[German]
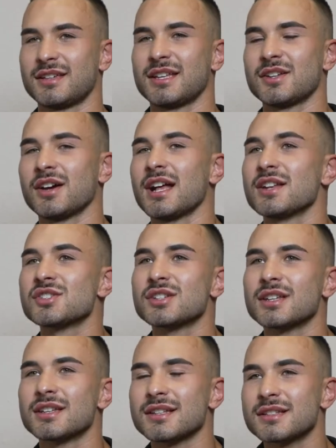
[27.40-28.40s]
Generell
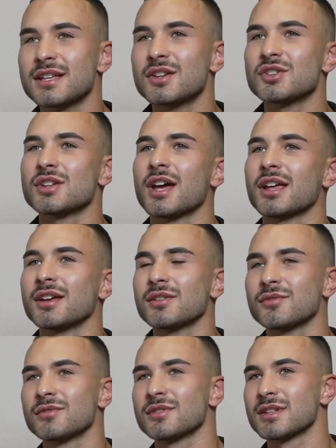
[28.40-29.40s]
stehe ich ästhetischen
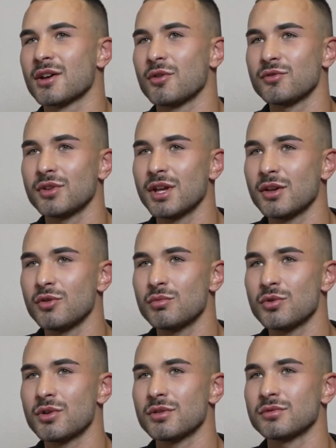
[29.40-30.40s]
Eingriffen sehr offen
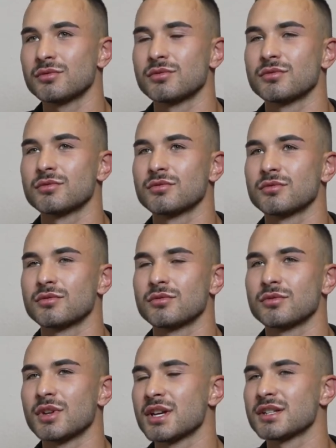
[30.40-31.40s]
gegenüber,
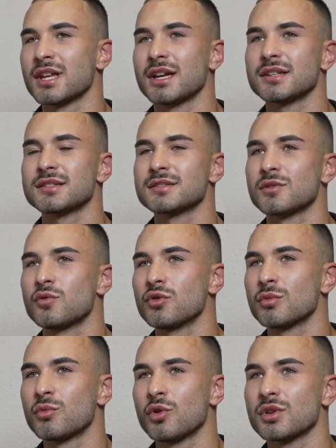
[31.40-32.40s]
da ich denke, es ist eine
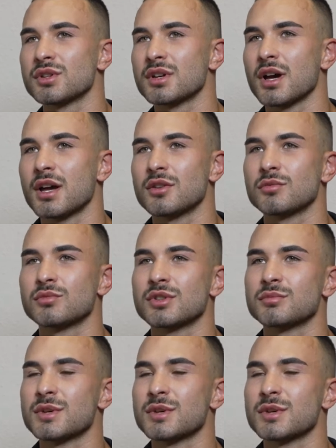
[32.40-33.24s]
gute Möglichkeit, um das